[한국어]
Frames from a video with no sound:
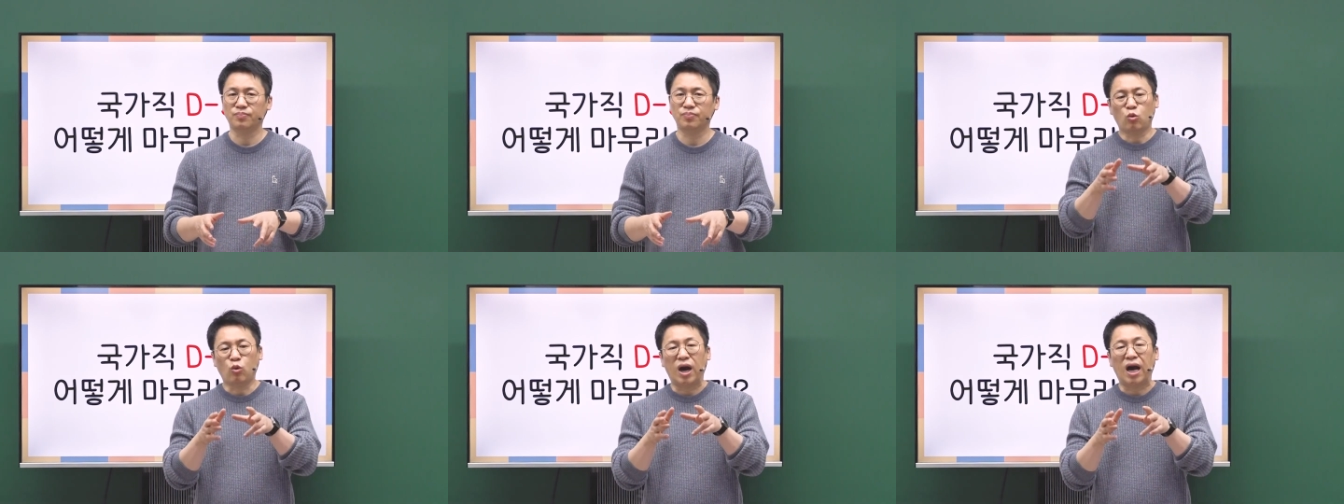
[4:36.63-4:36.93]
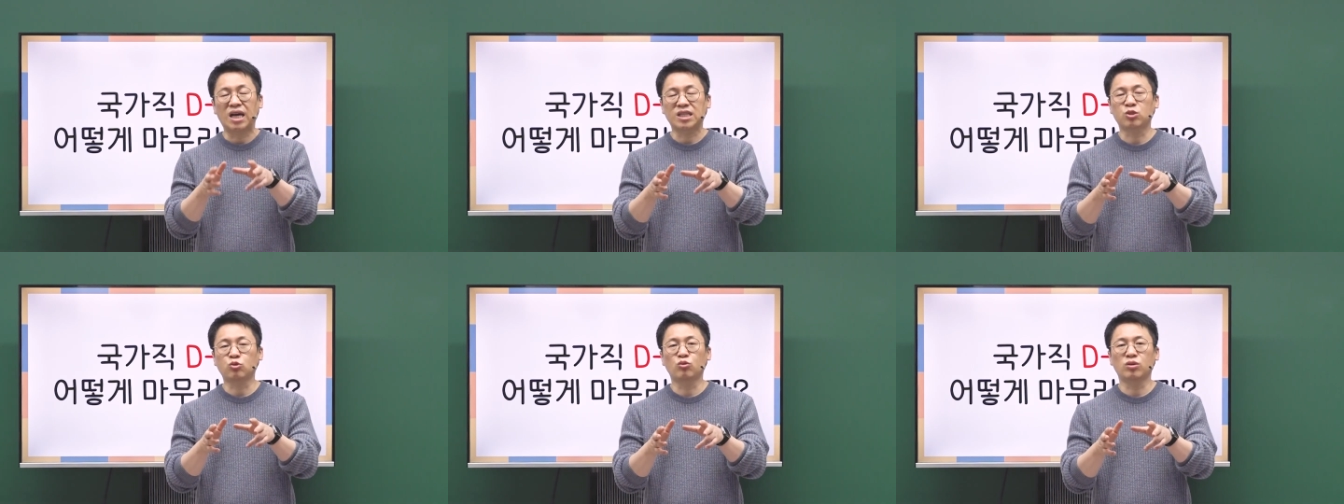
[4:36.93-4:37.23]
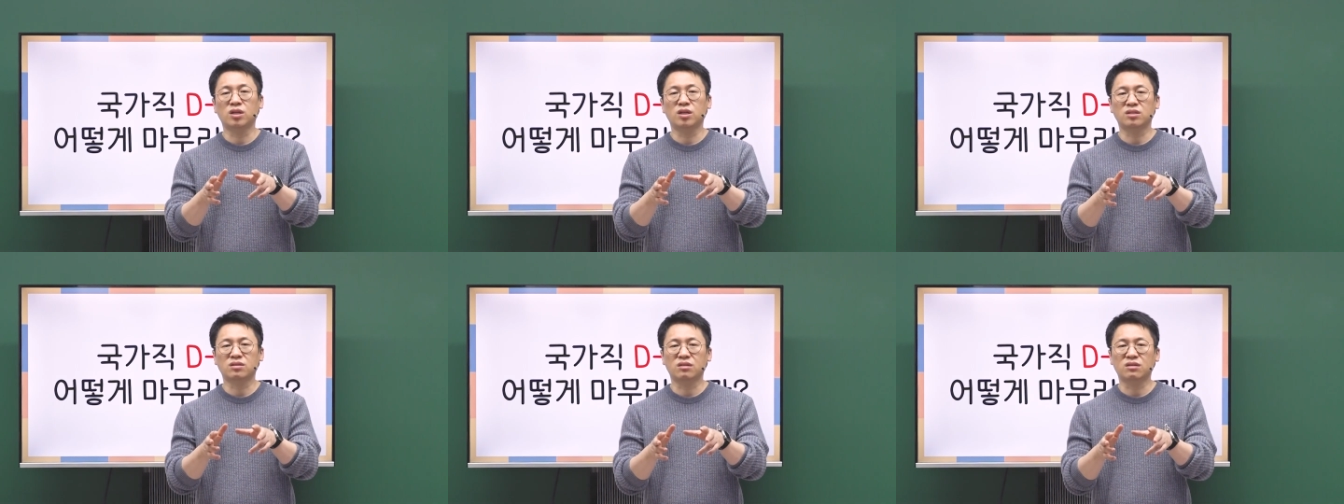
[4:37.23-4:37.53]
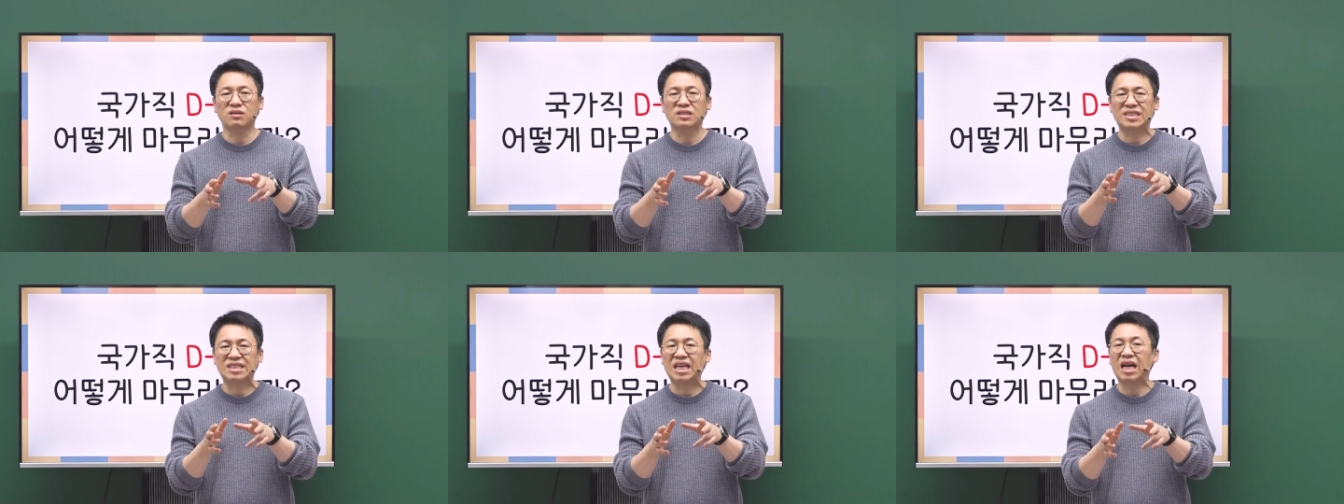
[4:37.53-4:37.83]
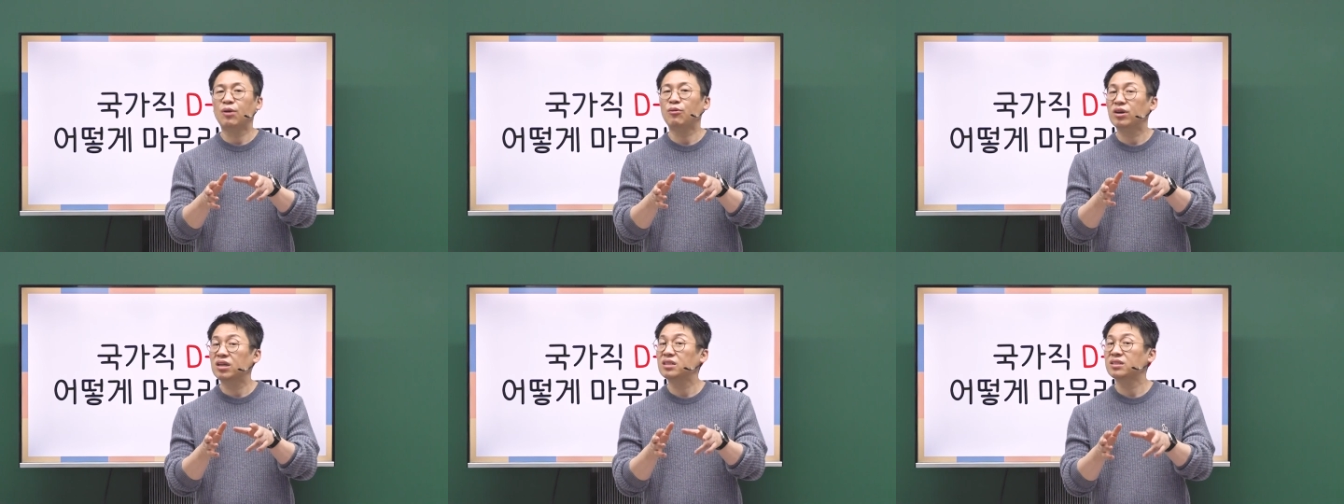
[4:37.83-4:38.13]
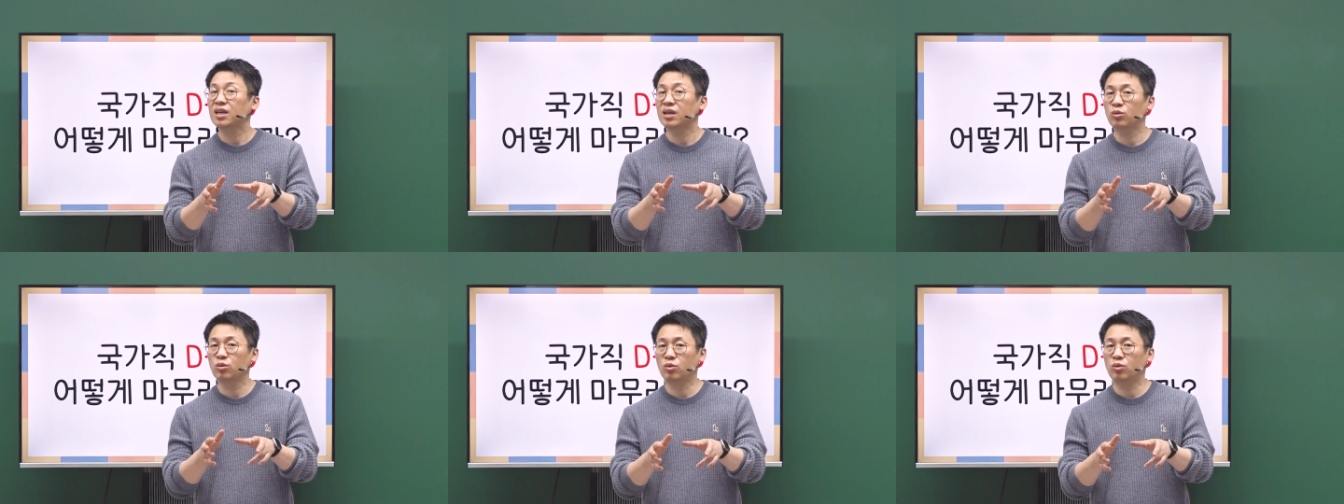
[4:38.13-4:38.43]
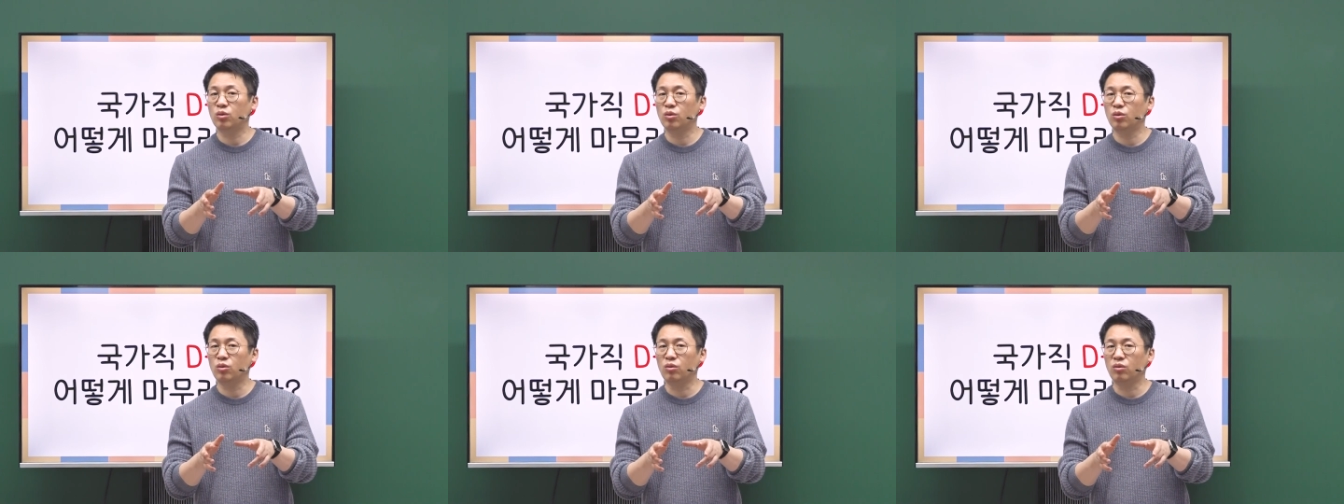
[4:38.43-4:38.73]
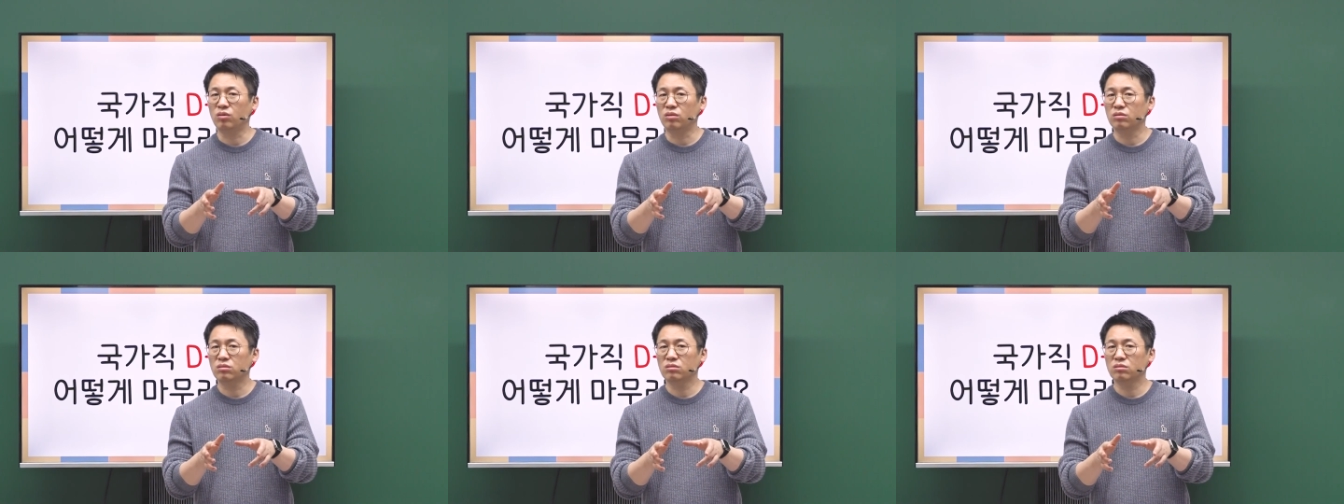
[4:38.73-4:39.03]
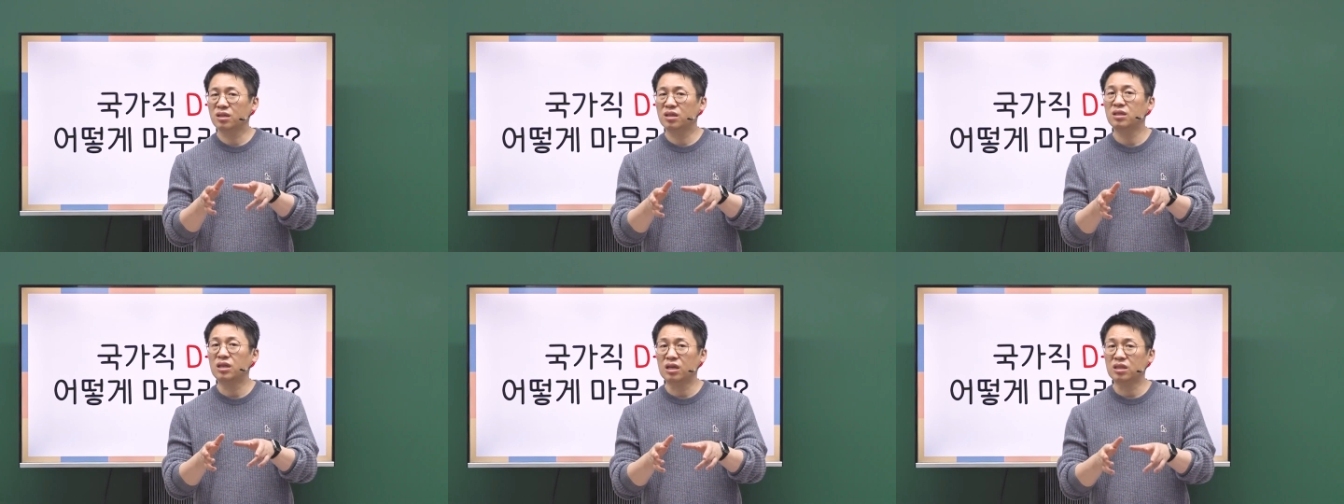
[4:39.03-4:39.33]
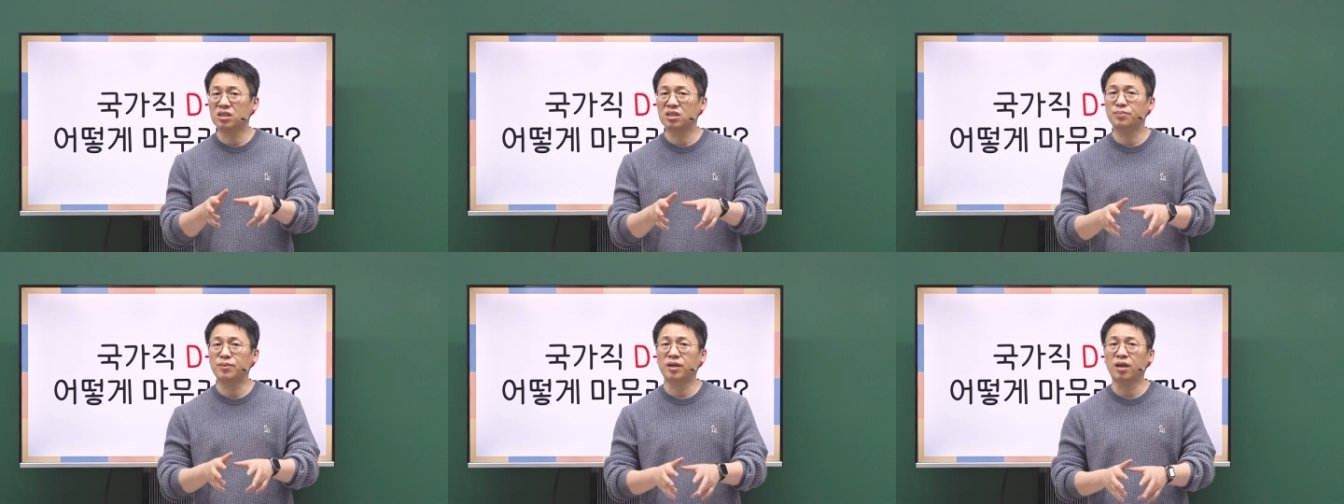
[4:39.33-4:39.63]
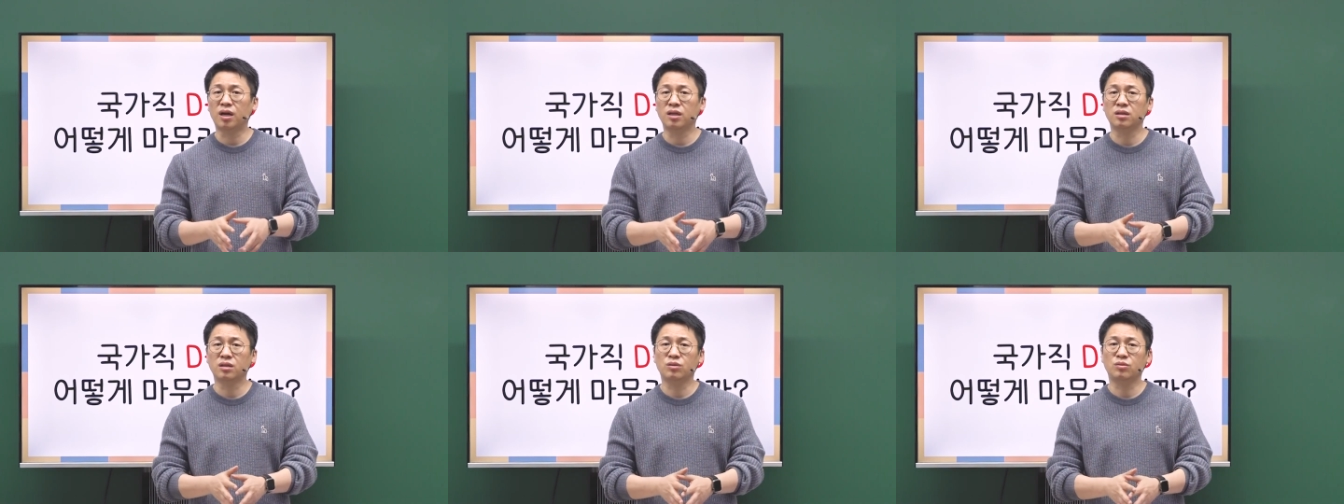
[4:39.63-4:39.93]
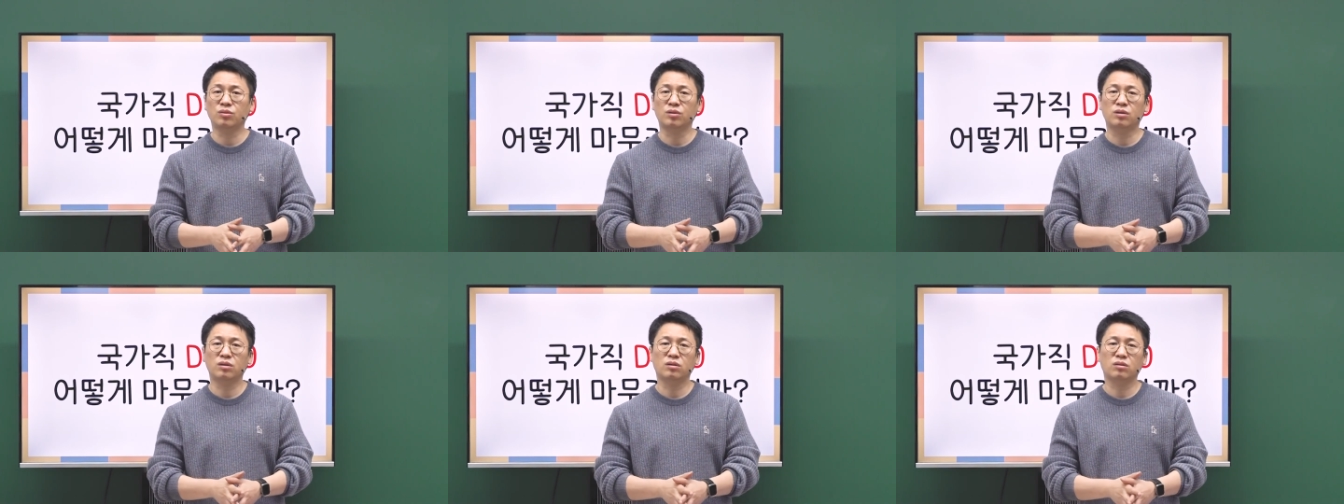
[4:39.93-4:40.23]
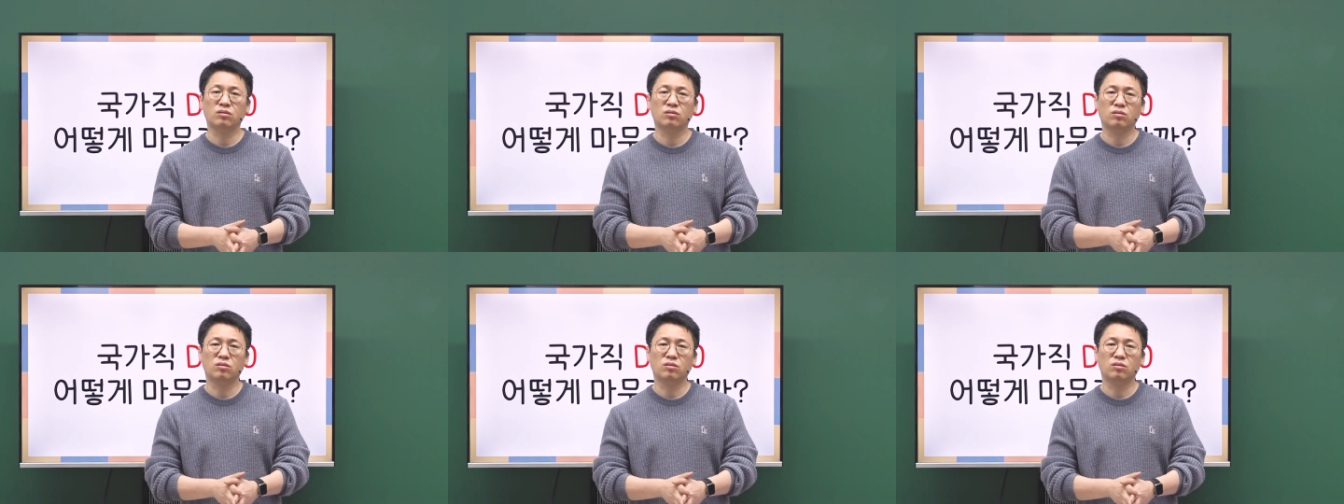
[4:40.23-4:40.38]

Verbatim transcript: 과수원에서 사과를 따놓고 그냥 집에 가는 거예요.